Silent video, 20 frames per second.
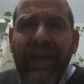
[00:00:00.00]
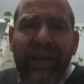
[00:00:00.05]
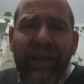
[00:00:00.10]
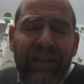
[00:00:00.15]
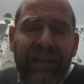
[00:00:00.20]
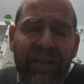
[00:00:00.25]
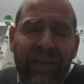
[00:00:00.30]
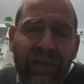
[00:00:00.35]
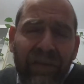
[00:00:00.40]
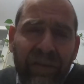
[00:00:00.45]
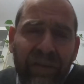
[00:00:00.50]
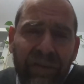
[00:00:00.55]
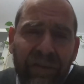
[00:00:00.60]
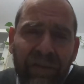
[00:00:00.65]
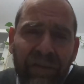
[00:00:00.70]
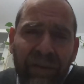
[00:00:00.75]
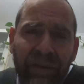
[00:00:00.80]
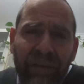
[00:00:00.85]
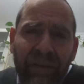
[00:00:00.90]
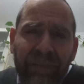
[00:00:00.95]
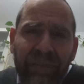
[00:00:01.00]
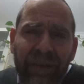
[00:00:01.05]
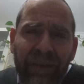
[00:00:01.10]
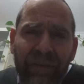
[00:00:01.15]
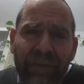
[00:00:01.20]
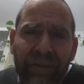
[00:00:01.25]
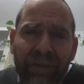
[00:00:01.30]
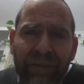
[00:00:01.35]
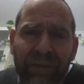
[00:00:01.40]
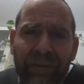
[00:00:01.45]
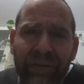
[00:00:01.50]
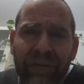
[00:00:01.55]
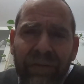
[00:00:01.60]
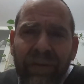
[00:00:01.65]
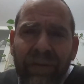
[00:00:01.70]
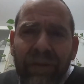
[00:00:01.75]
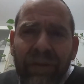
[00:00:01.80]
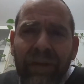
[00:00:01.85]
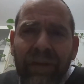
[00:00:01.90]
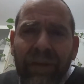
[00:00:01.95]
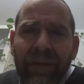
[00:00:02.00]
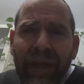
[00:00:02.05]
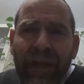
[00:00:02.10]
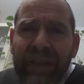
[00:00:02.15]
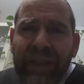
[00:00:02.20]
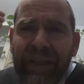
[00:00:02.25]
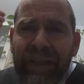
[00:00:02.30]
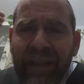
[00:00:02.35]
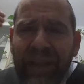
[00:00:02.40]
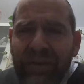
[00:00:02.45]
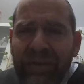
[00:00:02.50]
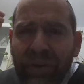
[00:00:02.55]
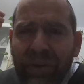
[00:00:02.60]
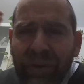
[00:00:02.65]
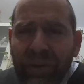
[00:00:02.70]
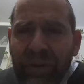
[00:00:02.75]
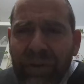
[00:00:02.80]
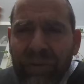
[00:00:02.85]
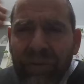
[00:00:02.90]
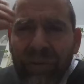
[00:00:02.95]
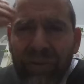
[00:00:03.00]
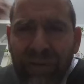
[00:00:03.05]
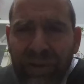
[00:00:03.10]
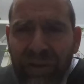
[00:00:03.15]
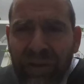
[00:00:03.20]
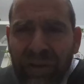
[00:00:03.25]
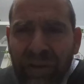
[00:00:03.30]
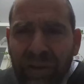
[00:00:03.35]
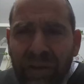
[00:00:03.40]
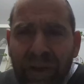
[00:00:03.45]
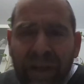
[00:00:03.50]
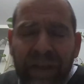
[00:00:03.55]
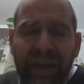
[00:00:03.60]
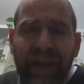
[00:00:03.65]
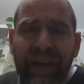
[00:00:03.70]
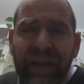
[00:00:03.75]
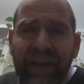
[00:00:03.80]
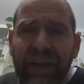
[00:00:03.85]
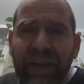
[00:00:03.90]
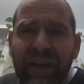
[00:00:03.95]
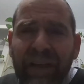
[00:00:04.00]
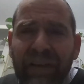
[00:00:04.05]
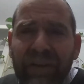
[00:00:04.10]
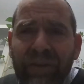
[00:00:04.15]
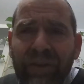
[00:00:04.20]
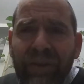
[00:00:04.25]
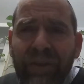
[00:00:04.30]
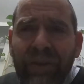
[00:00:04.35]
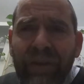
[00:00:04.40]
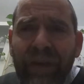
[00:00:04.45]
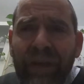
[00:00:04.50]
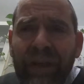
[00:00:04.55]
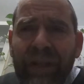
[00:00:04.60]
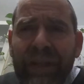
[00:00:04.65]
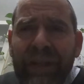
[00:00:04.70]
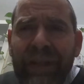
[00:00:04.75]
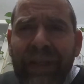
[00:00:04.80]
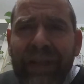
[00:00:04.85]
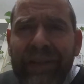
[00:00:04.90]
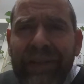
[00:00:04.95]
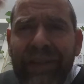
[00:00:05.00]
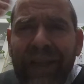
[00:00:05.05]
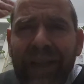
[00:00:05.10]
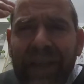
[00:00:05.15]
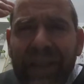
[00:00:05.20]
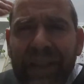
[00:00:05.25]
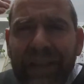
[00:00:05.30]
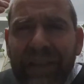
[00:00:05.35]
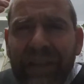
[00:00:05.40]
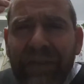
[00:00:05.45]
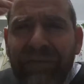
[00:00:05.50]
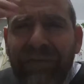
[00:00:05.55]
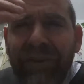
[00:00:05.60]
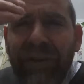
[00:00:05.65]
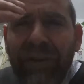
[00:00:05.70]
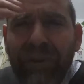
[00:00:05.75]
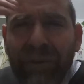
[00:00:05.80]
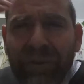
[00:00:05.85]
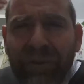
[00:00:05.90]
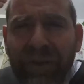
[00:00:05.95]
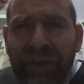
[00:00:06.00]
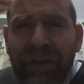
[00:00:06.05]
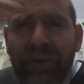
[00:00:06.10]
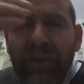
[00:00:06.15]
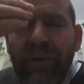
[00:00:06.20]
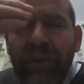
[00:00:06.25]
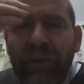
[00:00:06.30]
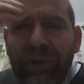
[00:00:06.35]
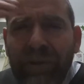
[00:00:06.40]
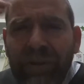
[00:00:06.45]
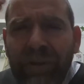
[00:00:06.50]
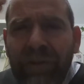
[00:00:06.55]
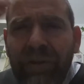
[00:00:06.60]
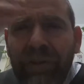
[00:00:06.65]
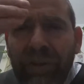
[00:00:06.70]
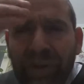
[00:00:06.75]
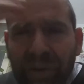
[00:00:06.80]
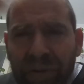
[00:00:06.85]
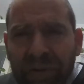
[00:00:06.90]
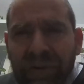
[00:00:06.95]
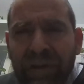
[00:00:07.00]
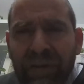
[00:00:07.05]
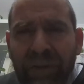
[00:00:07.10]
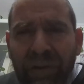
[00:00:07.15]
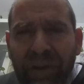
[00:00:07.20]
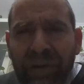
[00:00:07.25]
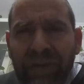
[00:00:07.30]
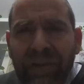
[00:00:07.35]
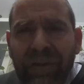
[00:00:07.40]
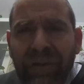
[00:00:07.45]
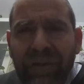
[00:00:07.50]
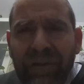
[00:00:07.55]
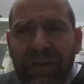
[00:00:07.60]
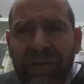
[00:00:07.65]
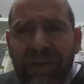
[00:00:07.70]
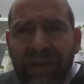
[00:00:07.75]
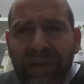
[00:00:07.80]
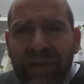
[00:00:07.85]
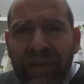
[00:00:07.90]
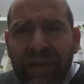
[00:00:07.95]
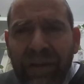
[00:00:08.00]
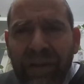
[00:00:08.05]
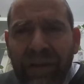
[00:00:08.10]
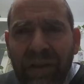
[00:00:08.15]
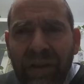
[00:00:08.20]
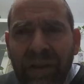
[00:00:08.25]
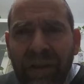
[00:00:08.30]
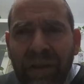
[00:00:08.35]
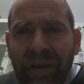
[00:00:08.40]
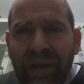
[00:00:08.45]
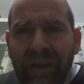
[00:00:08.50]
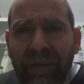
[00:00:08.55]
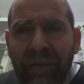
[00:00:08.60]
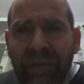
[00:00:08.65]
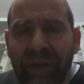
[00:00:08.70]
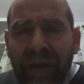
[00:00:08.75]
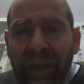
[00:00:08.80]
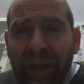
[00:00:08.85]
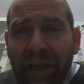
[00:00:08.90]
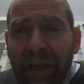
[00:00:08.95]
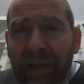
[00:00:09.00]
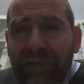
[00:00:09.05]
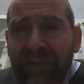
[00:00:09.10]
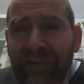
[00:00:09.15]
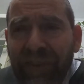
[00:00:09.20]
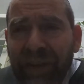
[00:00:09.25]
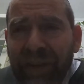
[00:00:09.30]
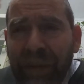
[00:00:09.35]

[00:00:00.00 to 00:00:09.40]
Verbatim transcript: a él, dijo, no, a mí no. El que da todo esto es Dios, agradezcan a Dios. Y así la gente fue conociendo, conociendo, conociendo a Dios. Y él fue